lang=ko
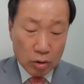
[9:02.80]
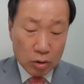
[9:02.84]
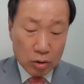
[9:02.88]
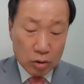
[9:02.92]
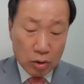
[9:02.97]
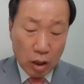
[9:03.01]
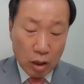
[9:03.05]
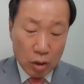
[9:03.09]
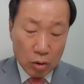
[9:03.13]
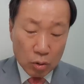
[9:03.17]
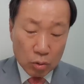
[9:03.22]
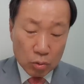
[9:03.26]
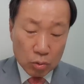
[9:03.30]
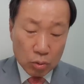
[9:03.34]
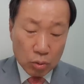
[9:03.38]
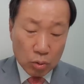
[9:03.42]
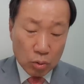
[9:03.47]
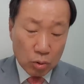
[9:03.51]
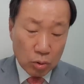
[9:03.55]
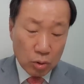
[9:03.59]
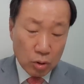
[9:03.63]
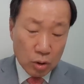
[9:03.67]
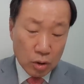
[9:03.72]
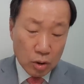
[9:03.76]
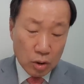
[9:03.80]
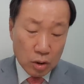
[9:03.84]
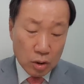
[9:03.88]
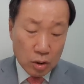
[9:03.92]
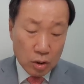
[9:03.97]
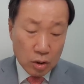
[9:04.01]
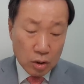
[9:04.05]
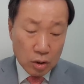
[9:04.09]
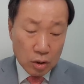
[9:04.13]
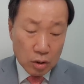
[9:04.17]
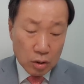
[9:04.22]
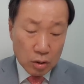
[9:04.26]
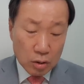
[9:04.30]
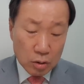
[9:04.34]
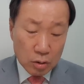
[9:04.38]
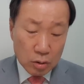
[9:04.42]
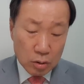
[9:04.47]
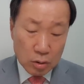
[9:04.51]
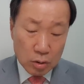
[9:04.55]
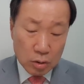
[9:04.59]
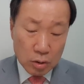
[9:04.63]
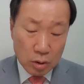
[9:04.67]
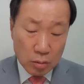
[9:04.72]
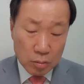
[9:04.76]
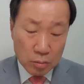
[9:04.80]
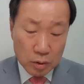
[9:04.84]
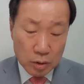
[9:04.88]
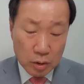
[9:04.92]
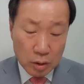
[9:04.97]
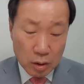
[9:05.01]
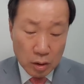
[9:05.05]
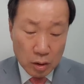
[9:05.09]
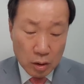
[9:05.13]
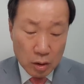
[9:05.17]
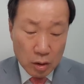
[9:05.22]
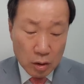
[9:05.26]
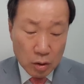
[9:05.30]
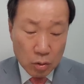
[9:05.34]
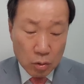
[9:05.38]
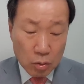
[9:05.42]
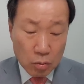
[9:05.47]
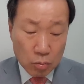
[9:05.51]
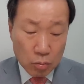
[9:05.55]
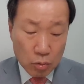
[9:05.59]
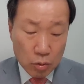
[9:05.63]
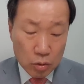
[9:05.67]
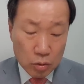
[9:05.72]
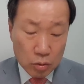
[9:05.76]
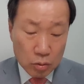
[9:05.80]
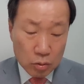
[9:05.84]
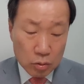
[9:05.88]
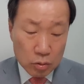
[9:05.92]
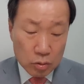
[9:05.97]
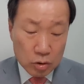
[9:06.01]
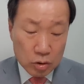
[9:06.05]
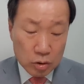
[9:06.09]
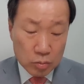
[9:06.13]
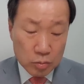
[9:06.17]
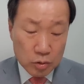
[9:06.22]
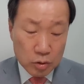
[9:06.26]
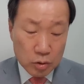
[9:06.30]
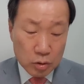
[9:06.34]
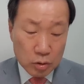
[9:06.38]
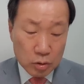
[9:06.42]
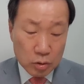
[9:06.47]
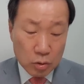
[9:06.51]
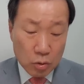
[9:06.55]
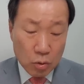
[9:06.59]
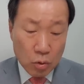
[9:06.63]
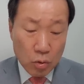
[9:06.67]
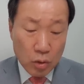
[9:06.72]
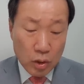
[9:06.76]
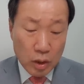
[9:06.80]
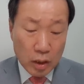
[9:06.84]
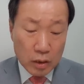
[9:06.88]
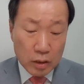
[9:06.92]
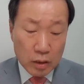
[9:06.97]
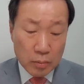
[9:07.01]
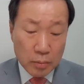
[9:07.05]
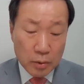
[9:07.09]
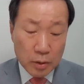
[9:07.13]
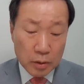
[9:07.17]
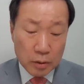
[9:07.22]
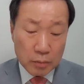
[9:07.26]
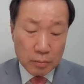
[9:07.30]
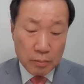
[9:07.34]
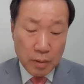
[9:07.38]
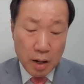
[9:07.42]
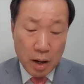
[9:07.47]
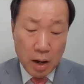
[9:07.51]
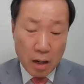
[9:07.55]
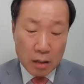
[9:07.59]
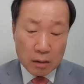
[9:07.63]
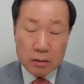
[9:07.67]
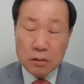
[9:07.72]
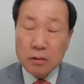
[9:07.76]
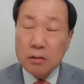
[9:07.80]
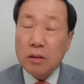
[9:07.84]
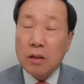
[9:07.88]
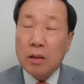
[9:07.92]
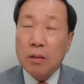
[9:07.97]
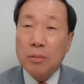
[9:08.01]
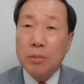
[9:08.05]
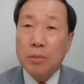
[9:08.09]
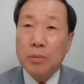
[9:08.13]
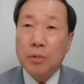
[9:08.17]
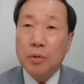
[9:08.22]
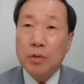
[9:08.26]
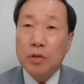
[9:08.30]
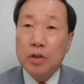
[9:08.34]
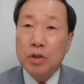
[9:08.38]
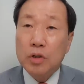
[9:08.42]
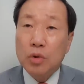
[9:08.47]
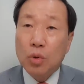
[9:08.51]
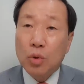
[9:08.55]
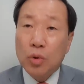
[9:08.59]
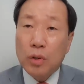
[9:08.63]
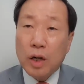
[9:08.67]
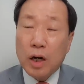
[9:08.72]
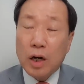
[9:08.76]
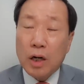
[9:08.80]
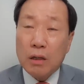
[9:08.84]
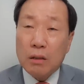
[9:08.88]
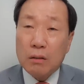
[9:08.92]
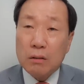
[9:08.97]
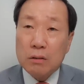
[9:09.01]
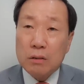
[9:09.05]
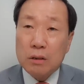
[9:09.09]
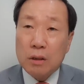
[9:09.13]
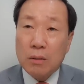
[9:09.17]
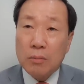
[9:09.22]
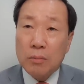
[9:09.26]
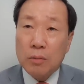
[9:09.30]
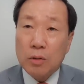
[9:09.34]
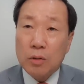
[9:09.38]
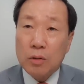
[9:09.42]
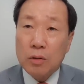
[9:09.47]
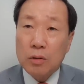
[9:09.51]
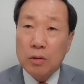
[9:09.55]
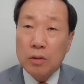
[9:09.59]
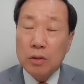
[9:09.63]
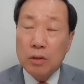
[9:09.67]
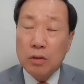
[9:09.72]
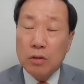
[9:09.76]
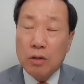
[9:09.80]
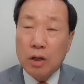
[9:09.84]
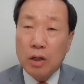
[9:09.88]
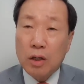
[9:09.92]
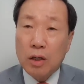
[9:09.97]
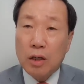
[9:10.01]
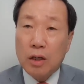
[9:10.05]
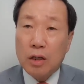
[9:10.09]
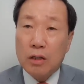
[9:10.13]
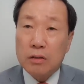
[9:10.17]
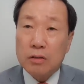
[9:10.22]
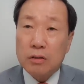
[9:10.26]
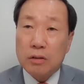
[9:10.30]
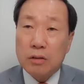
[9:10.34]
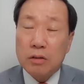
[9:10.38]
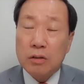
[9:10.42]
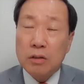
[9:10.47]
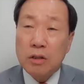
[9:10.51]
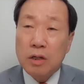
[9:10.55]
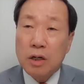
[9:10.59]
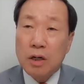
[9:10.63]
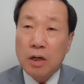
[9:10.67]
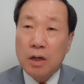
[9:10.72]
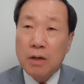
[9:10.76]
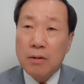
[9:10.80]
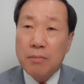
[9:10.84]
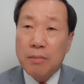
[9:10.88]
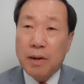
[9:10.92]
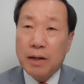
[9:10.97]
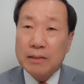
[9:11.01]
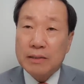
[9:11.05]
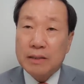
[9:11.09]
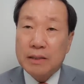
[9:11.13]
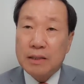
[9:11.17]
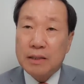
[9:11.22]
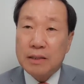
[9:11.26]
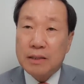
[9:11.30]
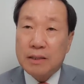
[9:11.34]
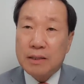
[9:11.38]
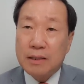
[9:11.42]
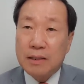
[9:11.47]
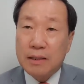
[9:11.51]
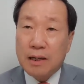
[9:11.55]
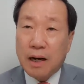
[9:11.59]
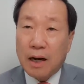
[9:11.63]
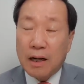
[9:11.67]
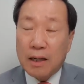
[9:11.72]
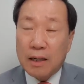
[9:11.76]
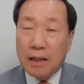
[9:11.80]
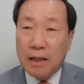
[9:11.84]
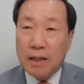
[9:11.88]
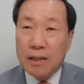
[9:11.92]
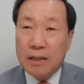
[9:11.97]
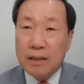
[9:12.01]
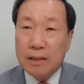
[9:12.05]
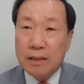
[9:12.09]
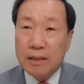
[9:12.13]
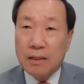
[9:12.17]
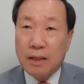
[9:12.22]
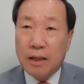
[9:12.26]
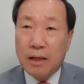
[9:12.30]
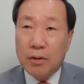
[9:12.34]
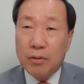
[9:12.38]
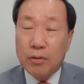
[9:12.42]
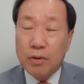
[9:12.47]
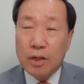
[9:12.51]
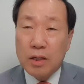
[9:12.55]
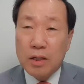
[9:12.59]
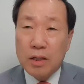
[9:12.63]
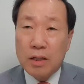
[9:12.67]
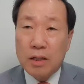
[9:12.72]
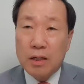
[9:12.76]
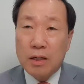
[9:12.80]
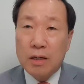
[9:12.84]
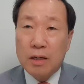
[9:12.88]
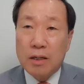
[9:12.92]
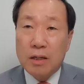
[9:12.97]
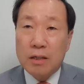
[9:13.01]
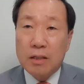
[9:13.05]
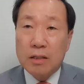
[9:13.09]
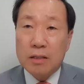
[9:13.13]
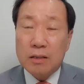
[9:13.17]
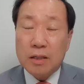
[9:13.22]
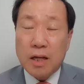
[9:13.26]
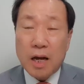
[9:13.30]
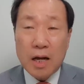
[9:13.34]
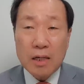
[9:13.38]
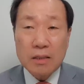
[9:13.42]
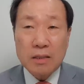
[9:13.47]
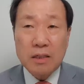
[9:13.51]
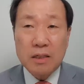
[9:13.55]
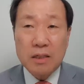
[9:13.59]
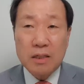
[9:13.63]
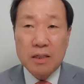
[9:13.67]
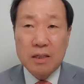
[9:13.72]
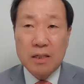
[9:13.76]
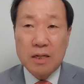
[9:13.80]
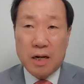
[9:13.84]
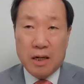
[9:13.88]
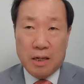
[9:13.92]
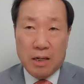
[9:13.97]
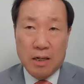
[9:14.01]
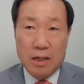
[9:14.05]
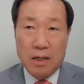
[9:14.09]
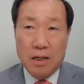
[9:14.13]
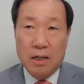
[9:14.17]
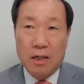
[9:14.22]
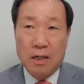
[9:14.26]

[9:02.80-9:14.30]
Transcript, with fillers: 그 내용도 이렇게 됩니다. 뭐 심지어는 공개되면 많은 사람이 뭐 이혼당할 것이다 뭐 이렇게 얘기를 해서 마치 그 안에 있는 내용이 사실인 양